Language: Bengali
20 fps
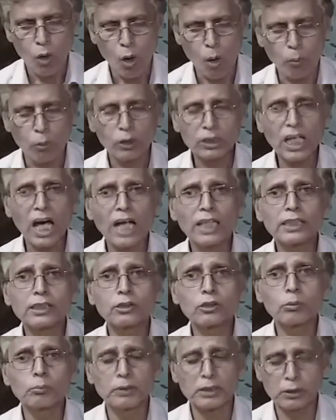
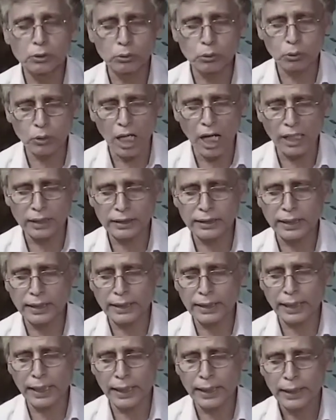অবধারিত মৃত্যুর হাত
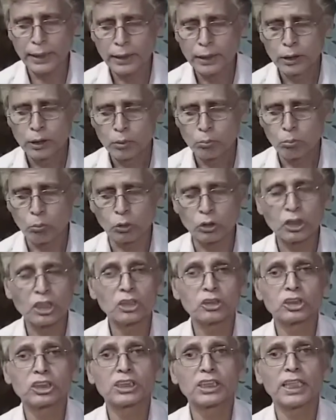থেকে মনে
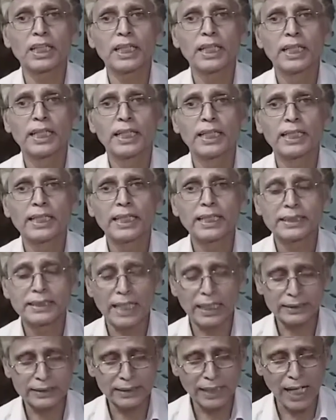হচ্ছে এই
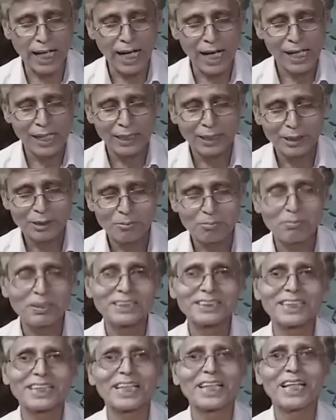যাত্রা
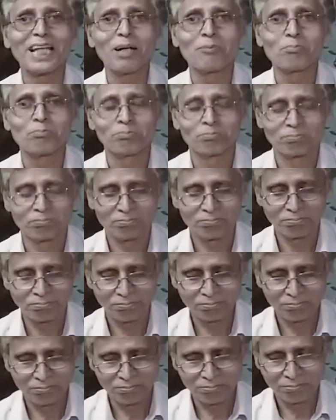বেঁচে গেলাম
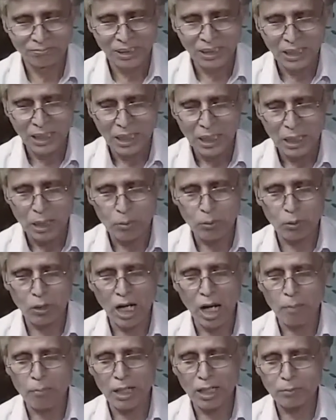এবং
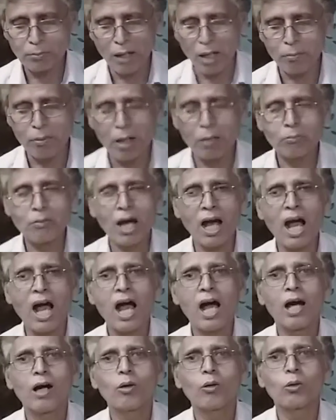আমার বাবা মা
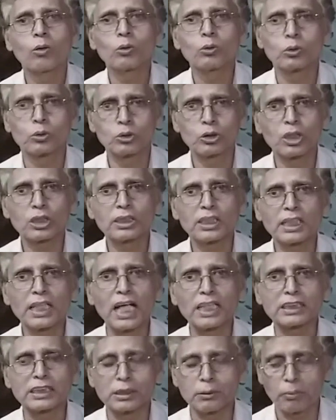ও গুরুজনদের
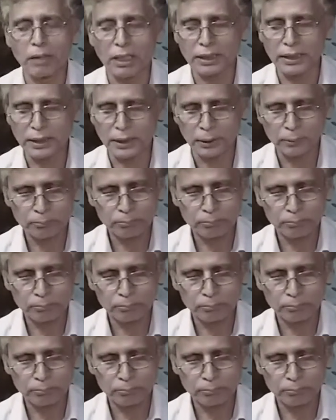আশীর্বাদে